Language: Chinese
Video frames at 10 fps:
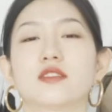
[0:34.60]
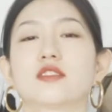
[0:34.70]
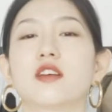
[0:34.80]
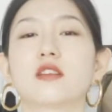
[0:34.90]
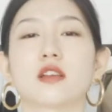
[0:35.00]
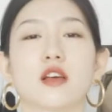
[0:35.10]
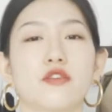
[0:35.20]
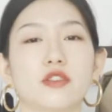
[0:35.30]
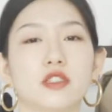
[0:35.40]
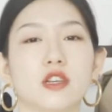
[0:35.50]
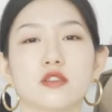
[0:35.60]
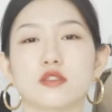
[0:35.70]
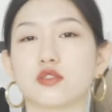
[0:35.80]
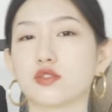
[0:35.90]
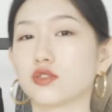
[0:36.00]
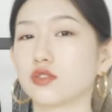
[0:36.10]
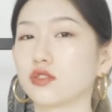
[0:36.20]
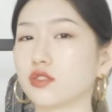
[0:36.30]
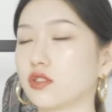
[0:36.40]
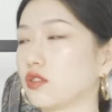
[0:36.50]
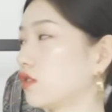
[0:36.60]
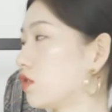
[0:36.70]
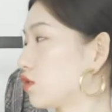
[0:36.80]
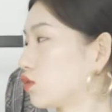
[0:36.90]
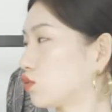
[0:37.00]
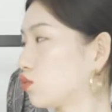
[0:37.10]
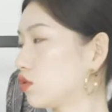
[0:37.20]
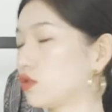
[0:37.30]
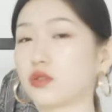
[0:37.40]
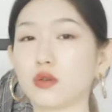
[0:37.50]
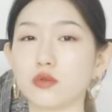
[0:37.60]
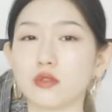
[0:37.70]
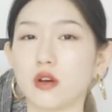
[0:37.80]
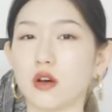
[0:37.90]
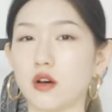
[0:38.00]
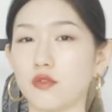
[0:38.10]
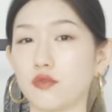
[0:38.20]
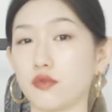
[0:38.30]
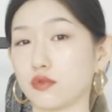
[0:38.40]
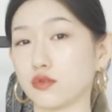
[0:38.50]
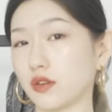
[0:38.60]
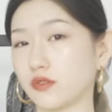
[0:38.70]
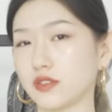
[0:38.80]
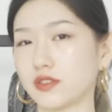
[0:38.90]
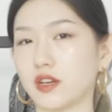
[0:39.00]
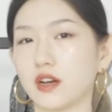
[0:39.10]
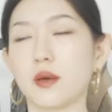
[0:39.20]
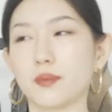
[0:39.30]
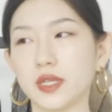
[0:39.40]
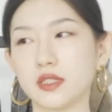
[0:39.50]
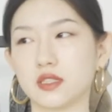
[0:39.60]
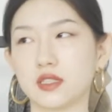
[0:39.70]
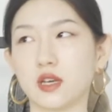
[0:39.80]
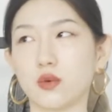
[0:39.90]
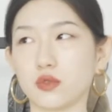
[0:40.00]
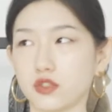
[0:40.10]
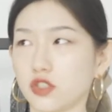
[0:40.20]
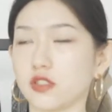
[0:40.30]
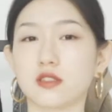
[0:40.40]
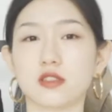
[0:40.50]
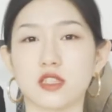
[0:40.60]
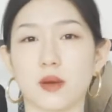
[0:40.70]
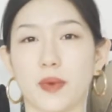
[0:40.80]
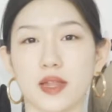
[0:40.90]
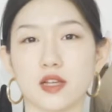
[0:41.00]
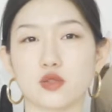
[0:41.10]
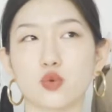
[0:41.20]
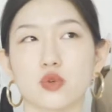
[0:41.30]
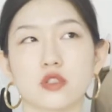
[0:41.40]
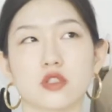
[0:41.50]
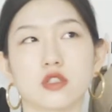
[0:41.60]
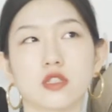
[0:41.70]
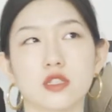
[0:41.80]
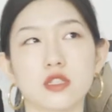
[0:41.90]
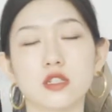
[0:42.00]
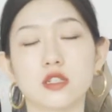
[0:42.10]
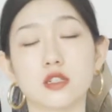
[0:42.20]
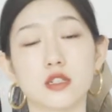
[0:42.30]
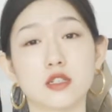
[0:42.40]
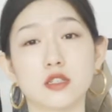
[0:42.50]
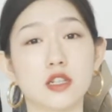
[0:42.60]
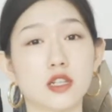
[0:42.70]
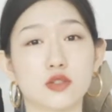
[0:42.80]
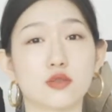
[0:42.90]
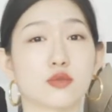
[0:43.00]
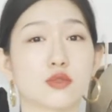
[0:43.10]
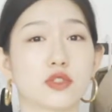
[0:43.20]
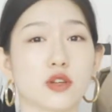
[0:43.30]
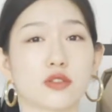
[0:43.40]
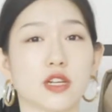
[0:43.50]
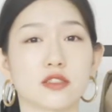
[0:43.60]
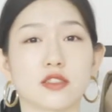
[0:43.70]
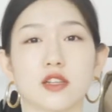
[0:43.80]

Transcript: 今天要跟大家分享的是一个初秋的服装分享，并且我这一次想把它做成一个类似于胶囊系